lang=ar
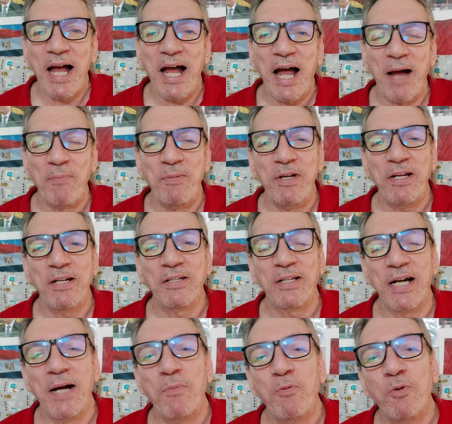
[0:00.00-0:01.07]
عاملين
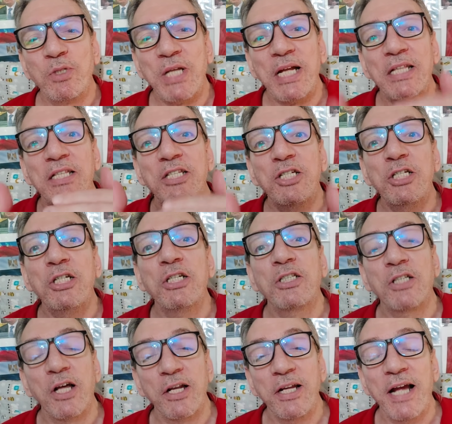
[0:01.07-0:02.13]
اضراب وسدين
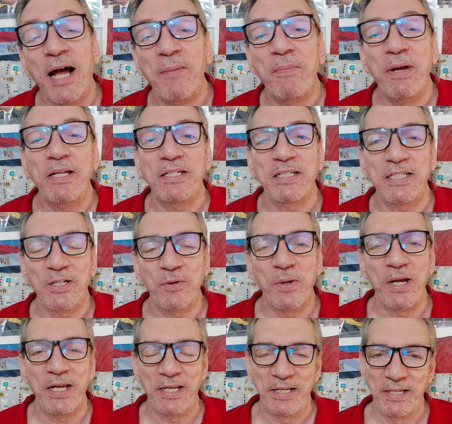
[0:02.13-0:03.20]
الطريق عن بقيه
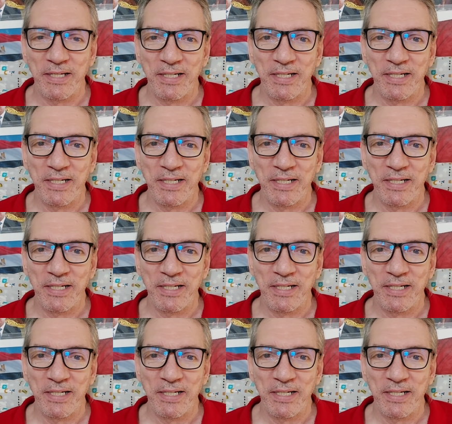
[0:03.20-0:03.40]
السواقين